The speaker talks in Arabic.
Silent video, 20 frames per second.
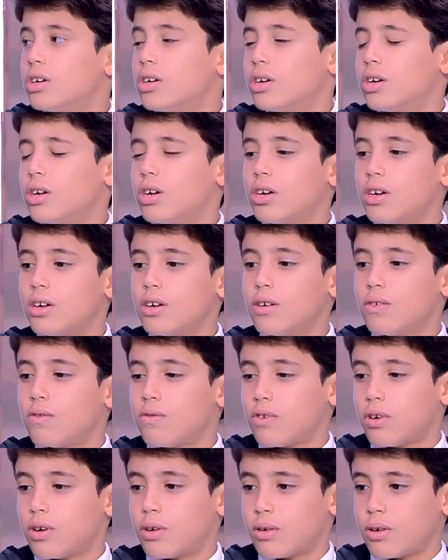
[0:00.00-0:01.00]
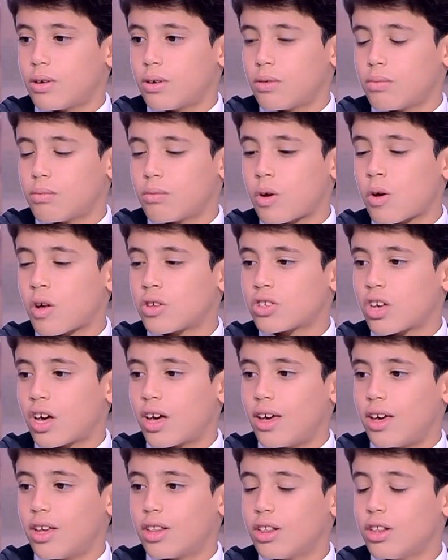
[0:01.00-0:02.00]
آه، فما
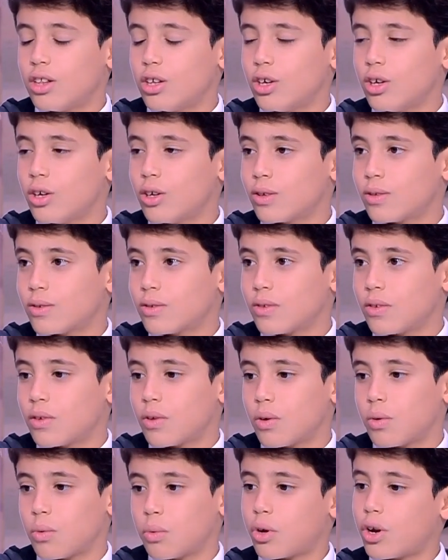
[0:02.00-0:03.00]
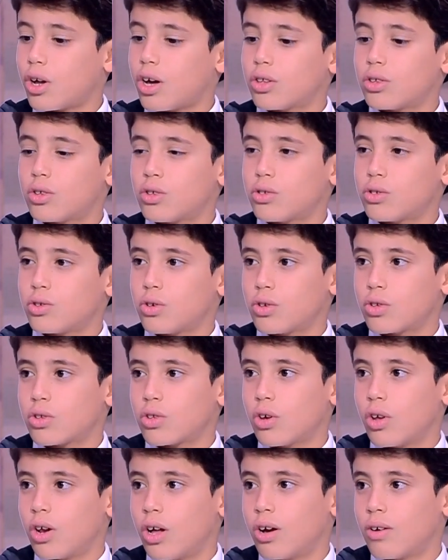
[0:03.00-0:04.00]
زعقت لي وانا
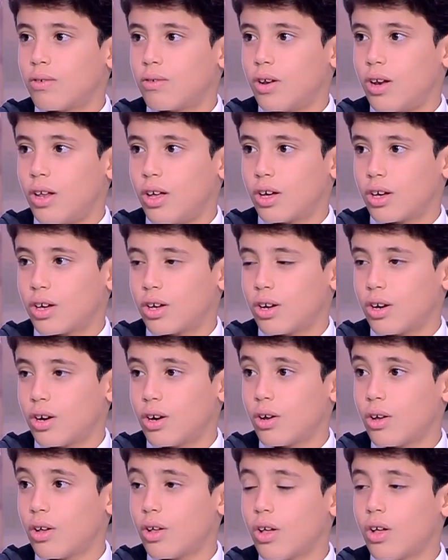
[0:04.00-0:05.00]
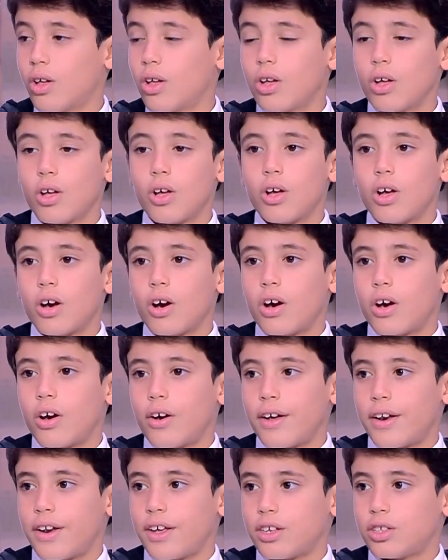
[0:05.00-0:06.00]
اعتذرتها آه. اعتذرت قلت ايه بقى؟
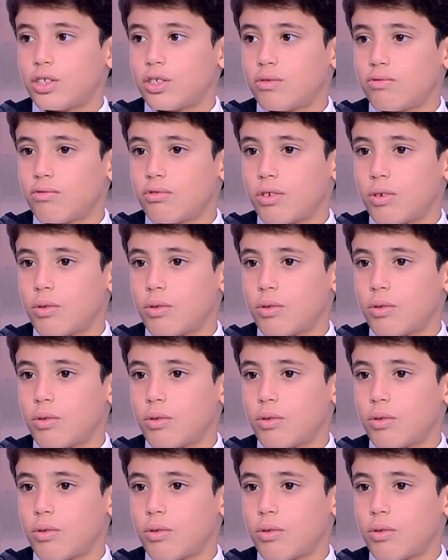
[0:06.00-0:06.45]
انا اسف يا